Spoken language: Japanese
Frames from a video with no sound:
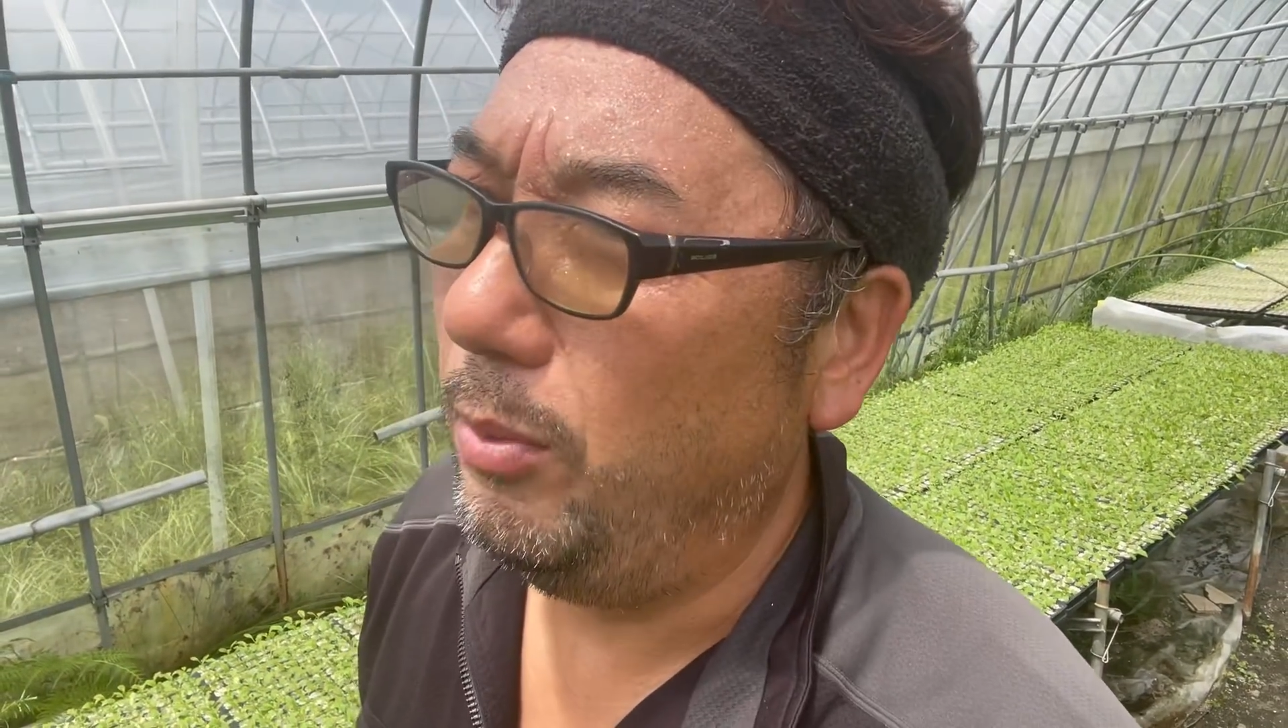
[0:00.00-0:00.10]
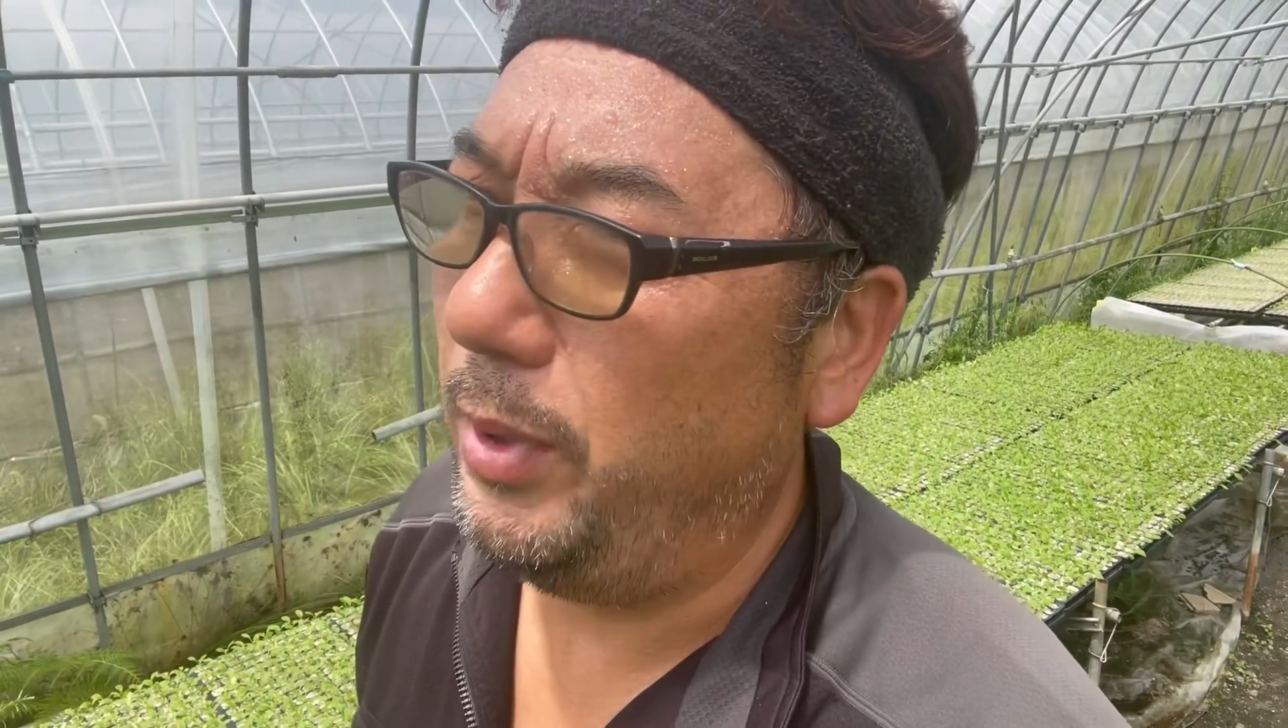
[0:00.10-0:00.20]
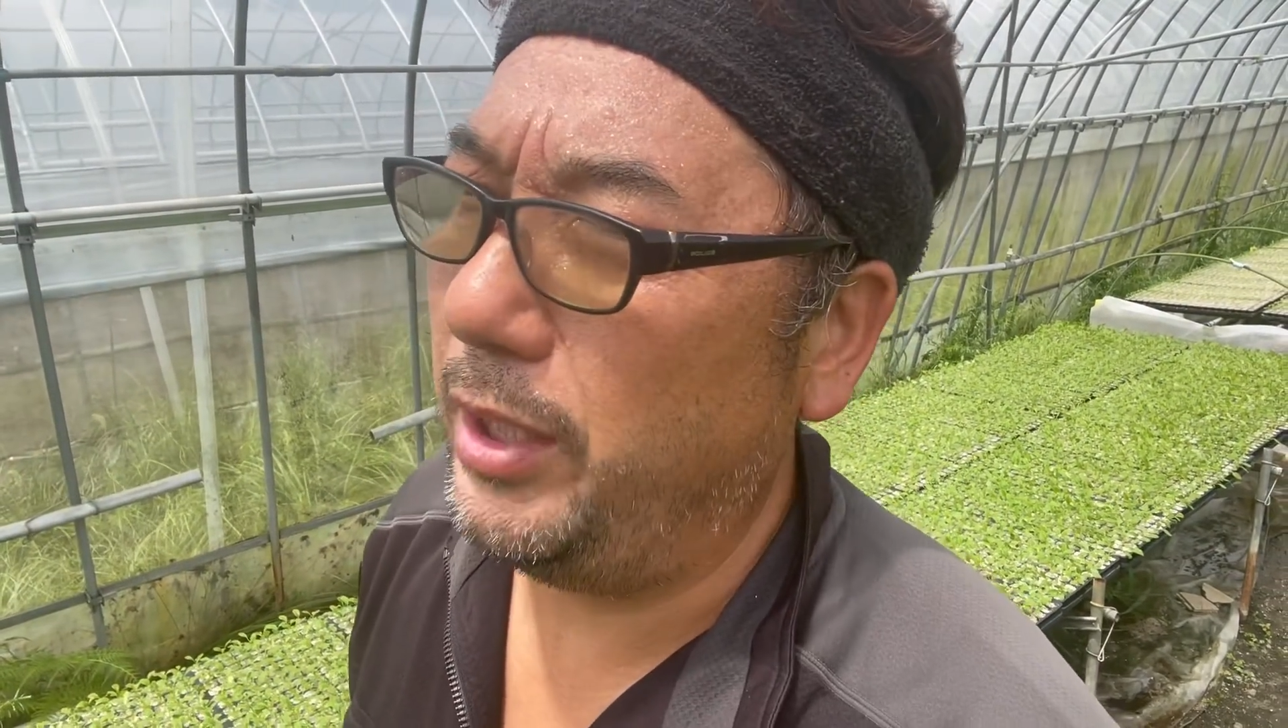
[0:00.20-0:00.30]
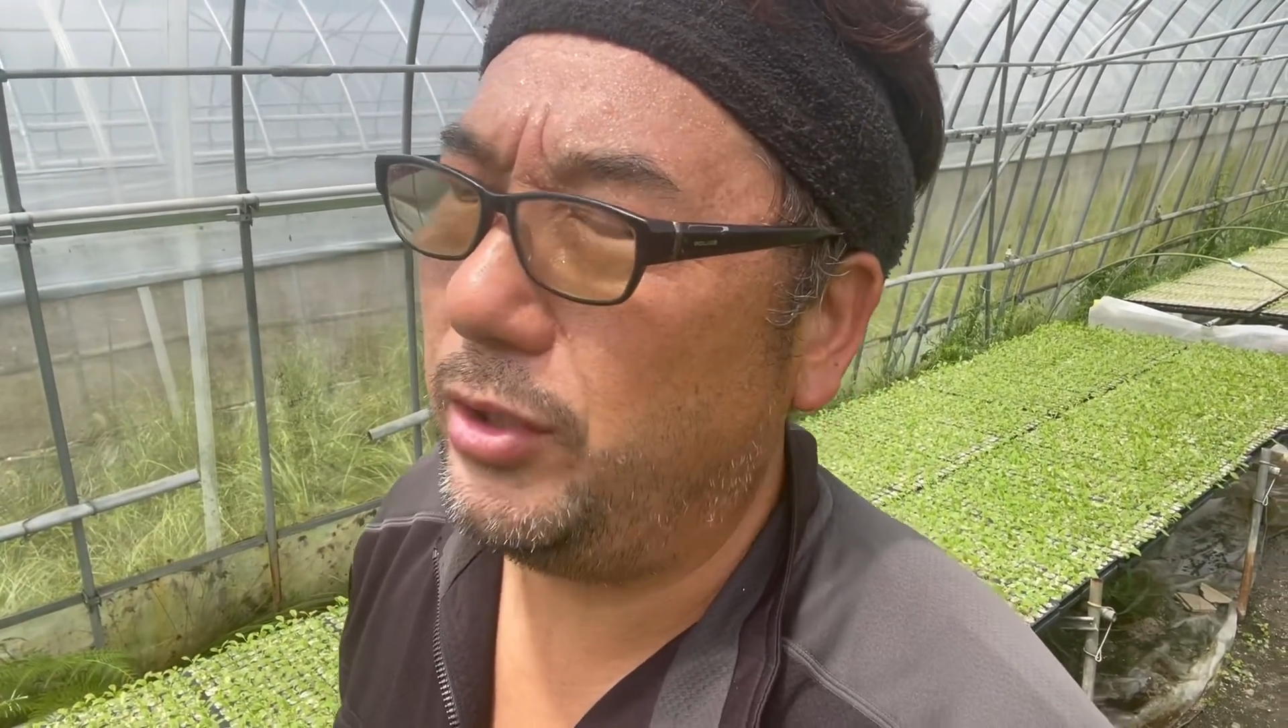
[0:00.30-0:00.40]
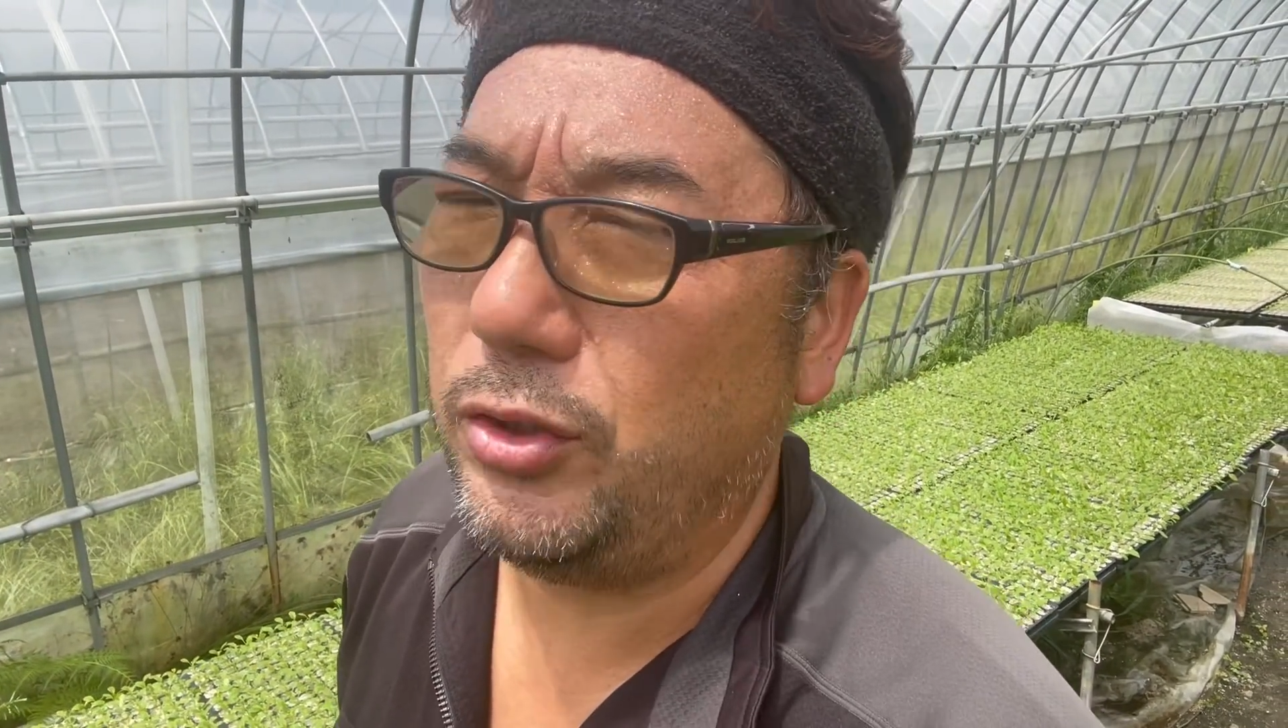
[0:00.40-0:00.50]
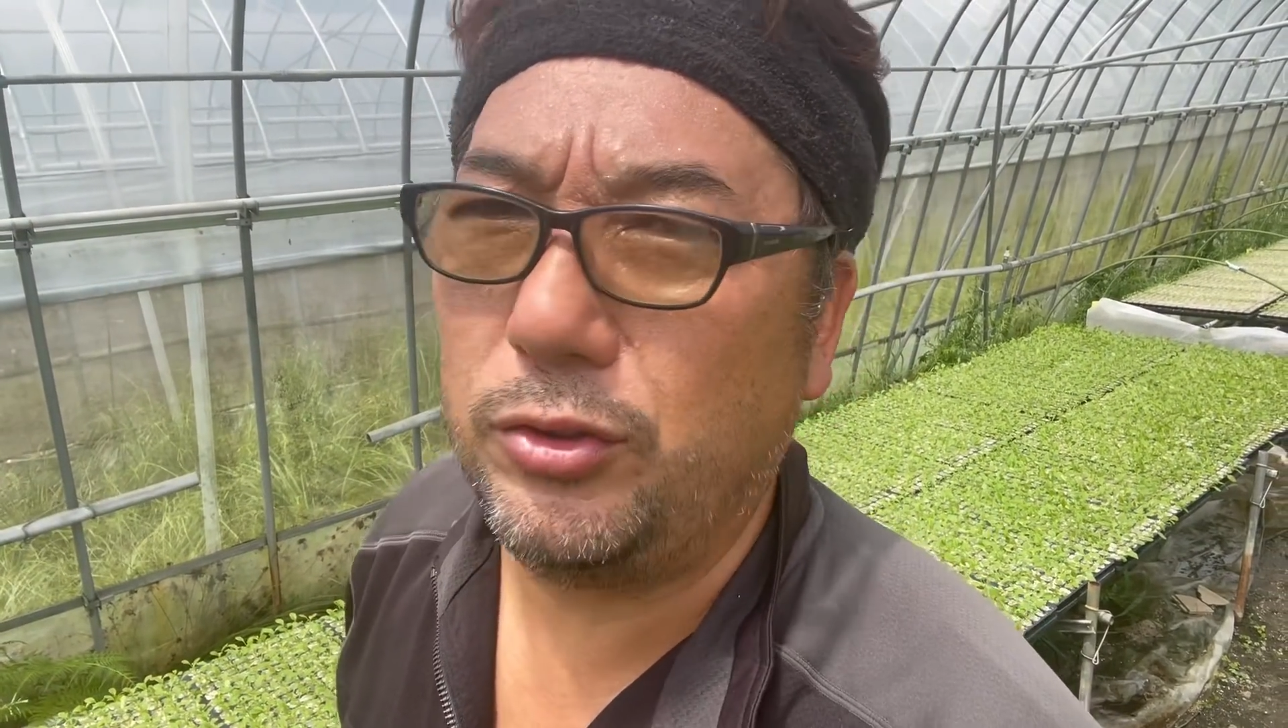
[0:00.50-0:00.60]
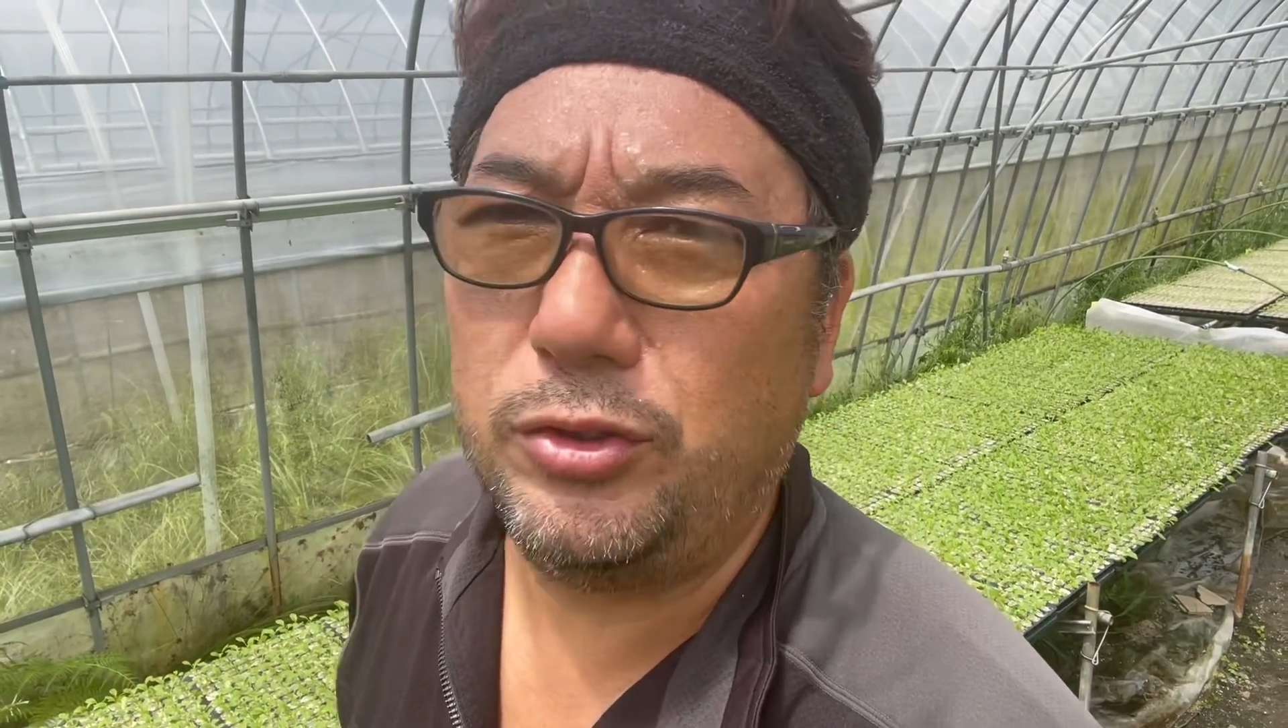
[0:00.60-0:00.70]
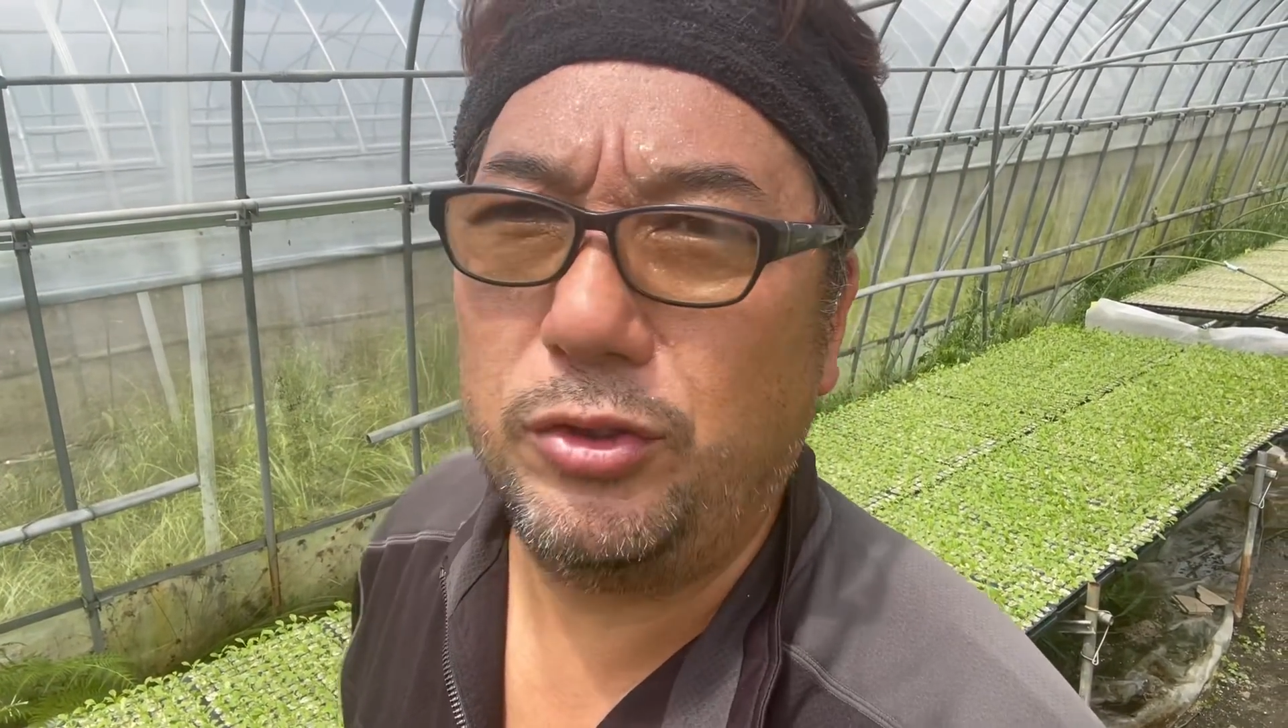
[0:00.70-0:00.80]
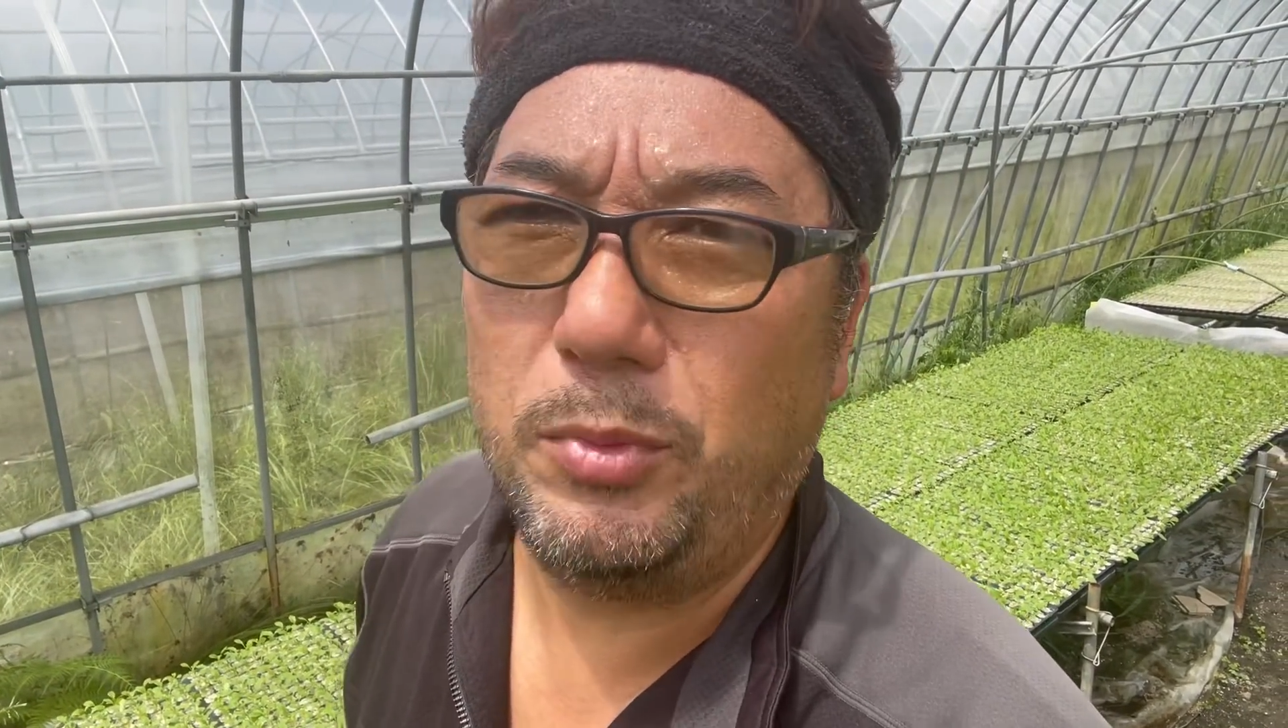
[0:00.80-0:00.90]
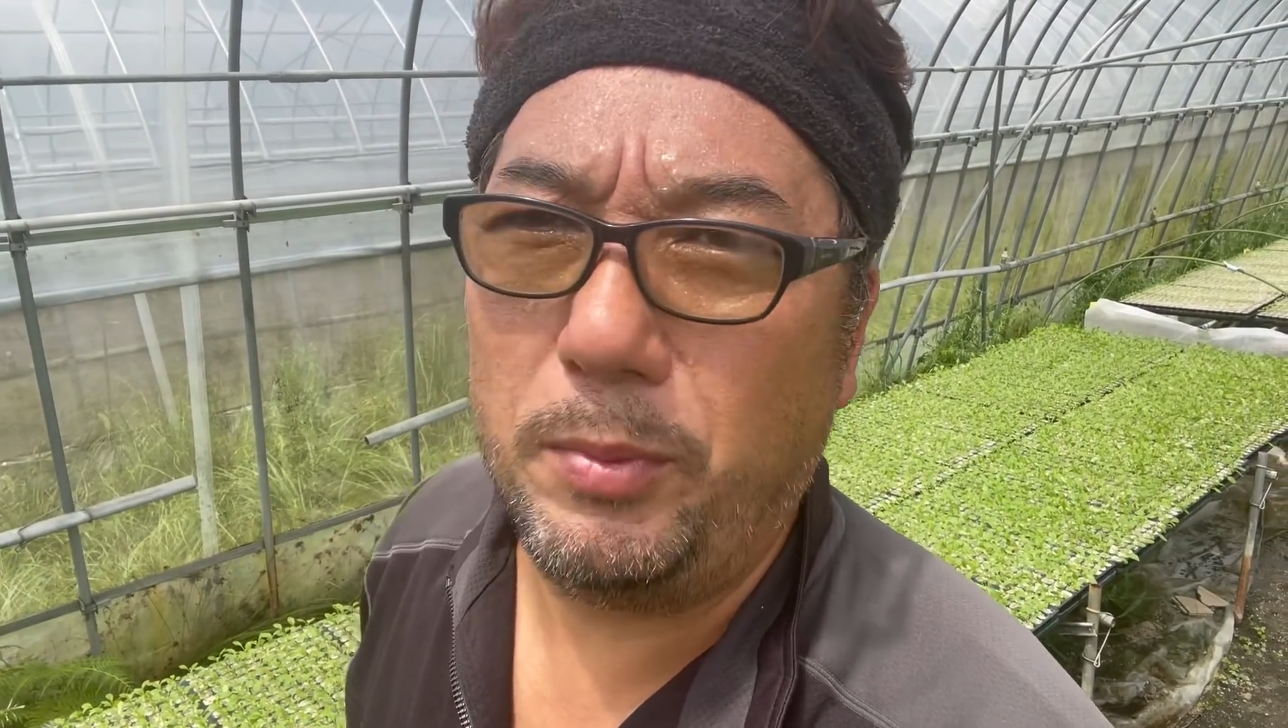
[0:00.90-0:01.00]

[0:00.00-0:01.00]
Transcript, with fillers: 勉強というのも、